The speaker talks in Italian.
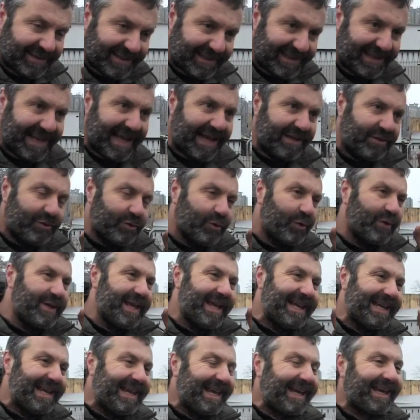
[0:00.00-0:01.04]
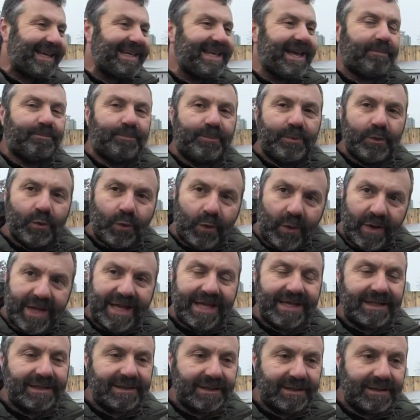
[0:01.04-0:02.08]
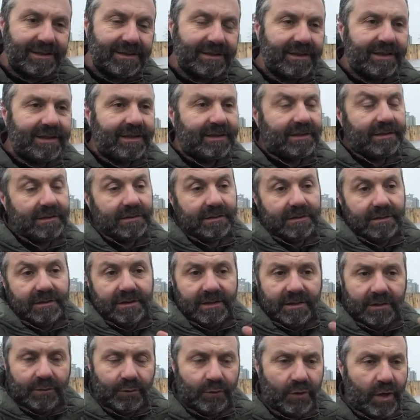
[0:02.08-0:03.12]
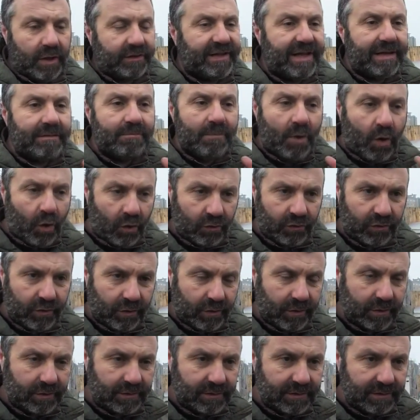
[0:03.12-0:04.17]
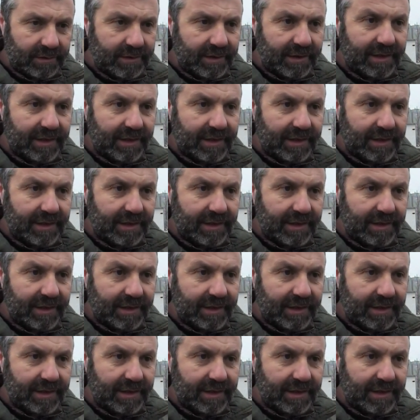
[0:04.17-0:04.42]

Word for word: la gioielleria più in York, del mondo,